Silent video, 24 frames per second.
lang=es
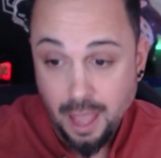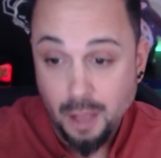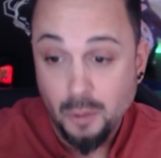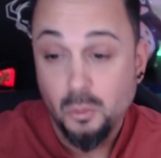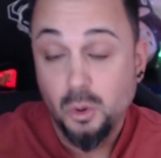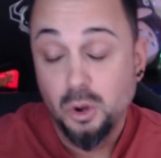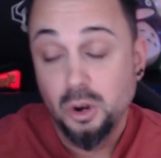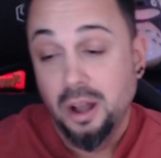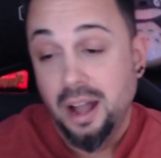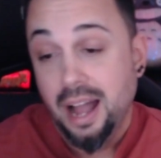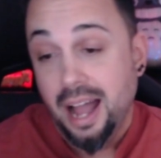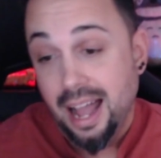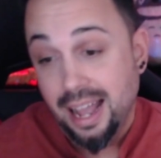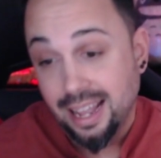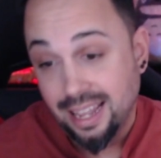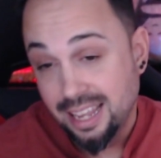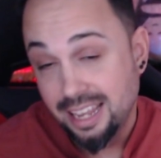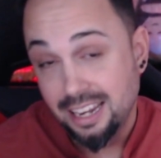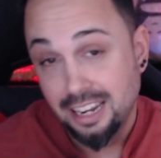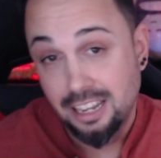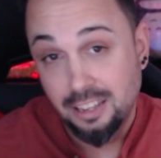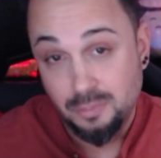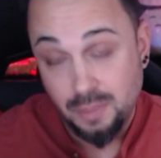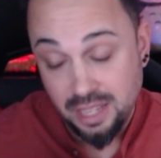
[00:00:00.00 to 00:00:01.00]
Bueno, aquí
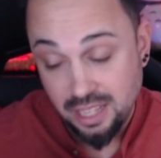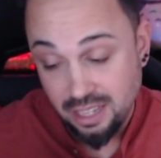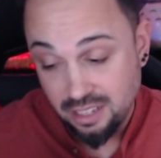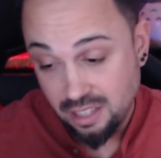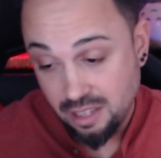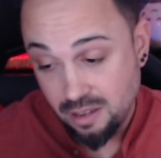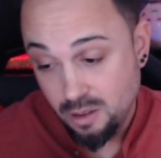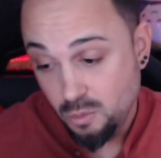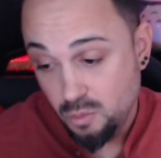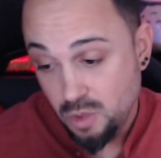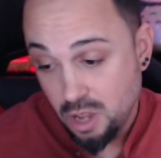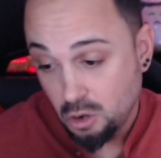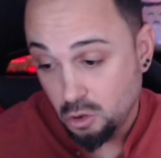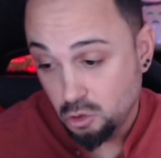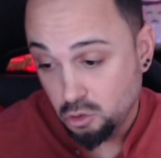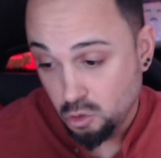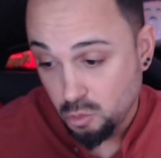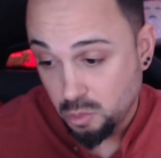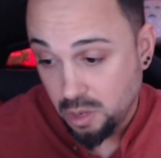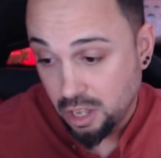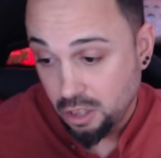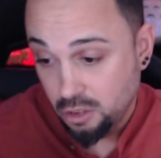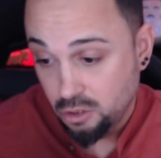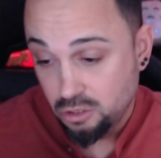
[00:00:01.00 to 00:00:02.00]
en España estamos muy
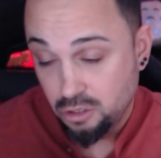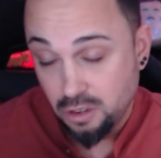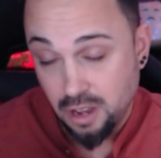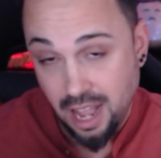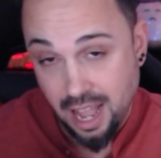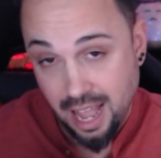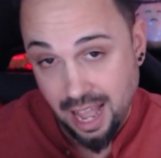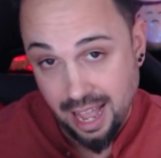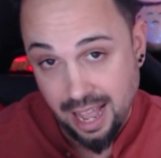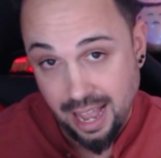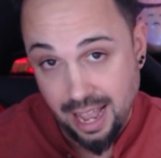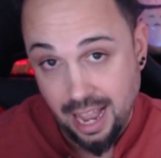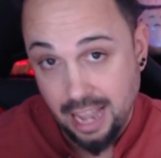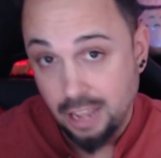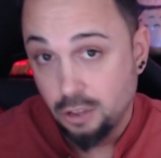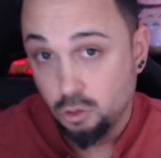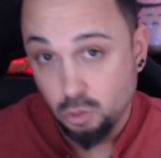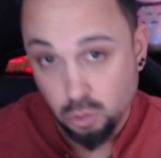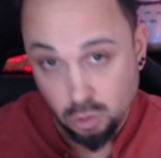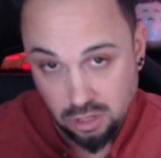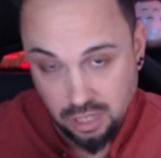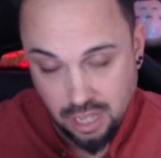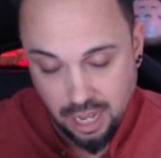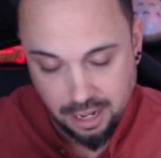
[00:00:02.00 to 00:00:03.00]
acostumbrados a
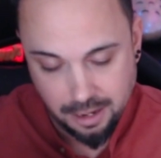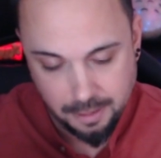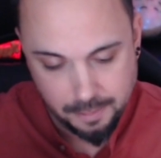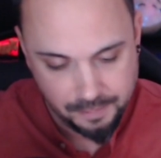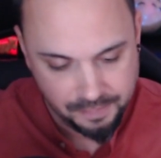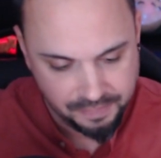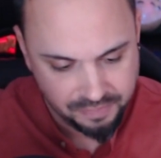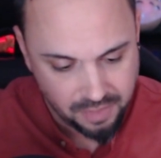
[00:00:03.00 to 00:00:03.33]
insultar.